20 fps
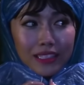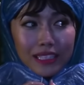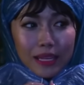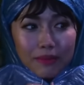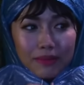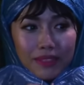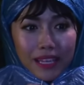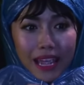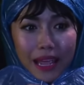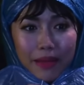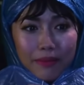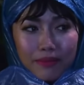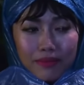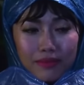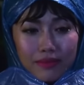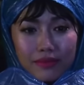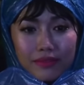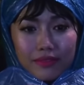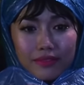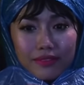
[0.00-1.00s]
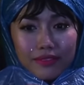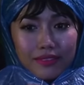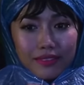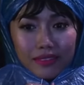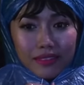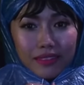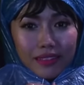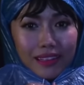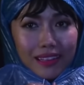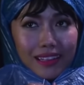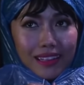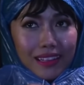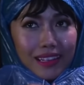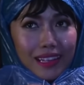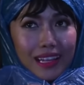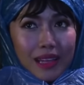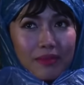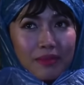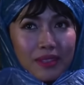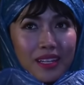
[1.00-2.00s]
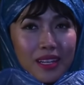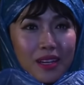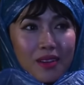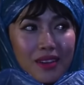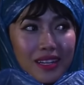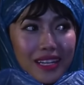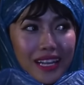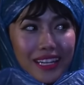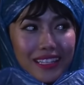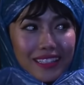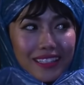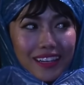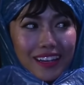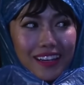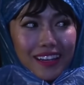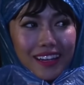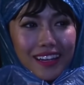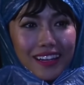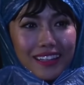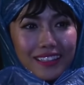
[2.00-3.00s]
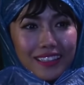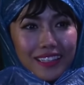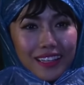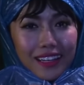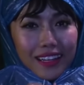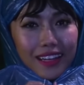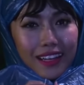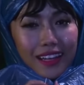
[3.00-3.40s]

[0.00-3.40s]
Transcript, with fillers: quan tâm tới em Em thích đứng ngoài này chơi không